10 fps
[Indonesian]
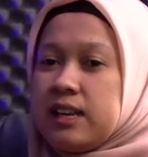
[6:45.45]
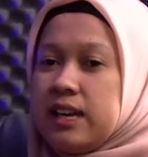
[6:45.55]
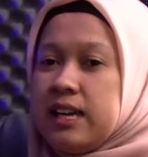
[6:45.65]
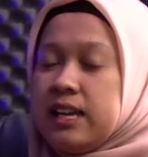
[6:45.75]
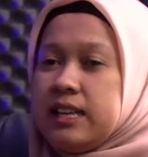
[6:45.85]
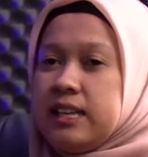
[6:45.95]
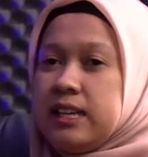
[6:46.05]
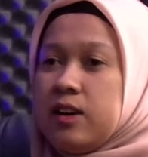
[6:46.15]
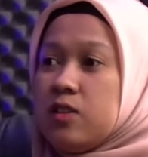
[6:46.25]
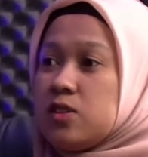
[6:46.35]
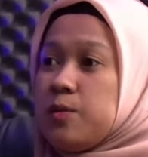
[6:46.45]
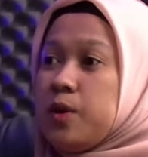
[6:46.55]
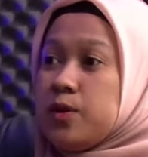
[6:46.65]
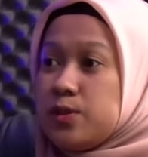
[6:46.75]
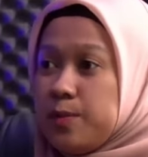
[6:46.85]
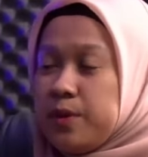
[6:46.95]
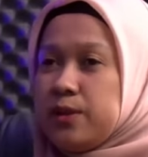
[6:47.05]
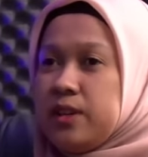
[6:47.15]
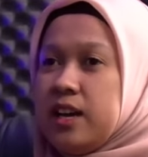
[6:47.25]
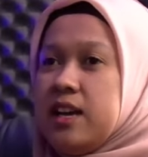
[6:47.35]
kayak di all shop all shop
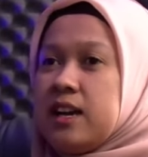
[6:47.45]
gitu ya. Hmm, iya.